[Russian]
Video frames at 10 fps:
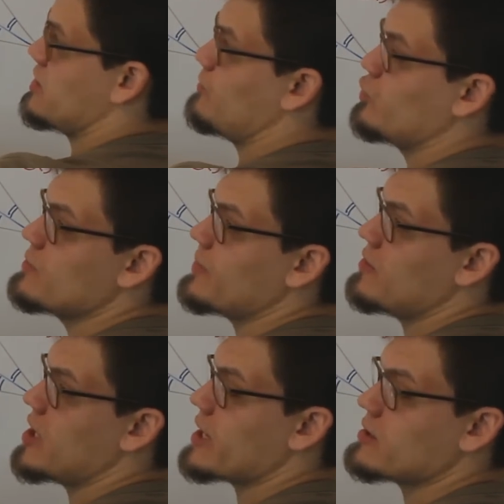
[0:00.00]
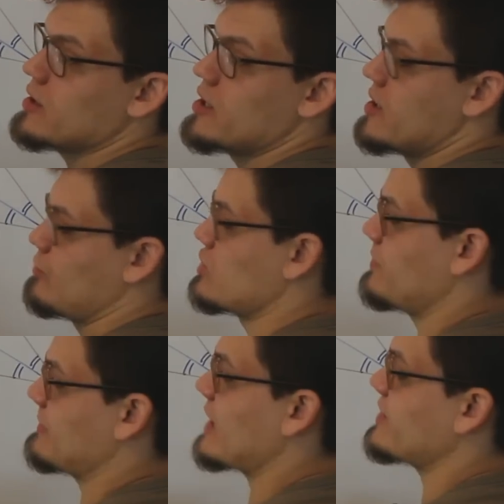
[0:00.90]
не будем применять, будем
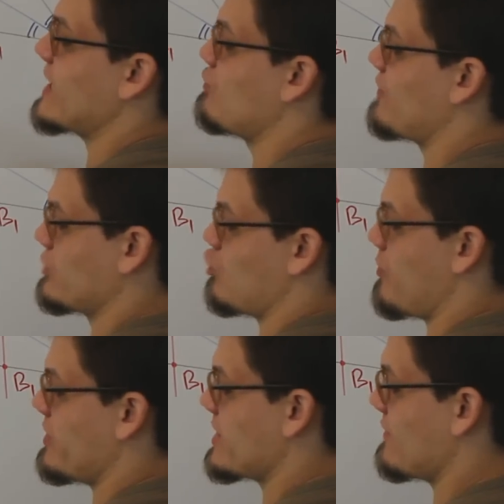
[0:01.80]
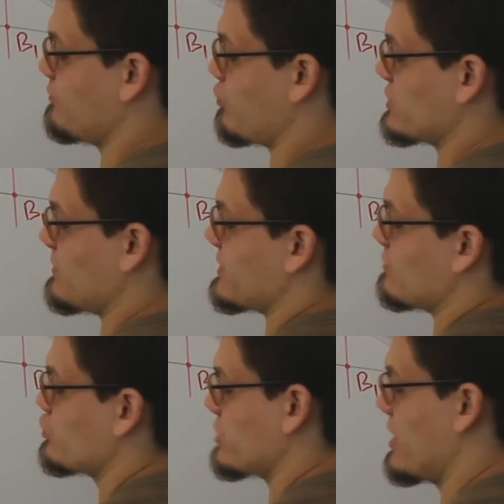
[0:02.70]
применять теорему Ван Обеля, да, вот просто
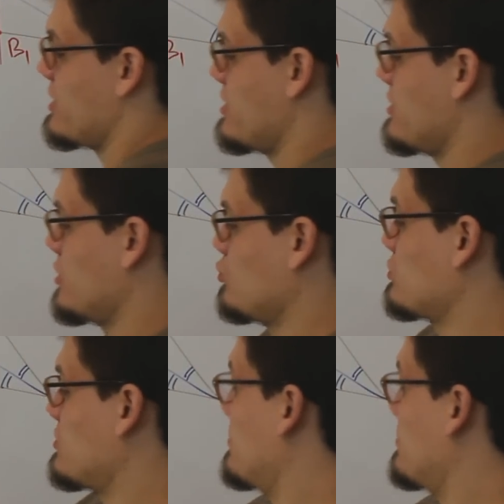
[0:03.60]
потому что тут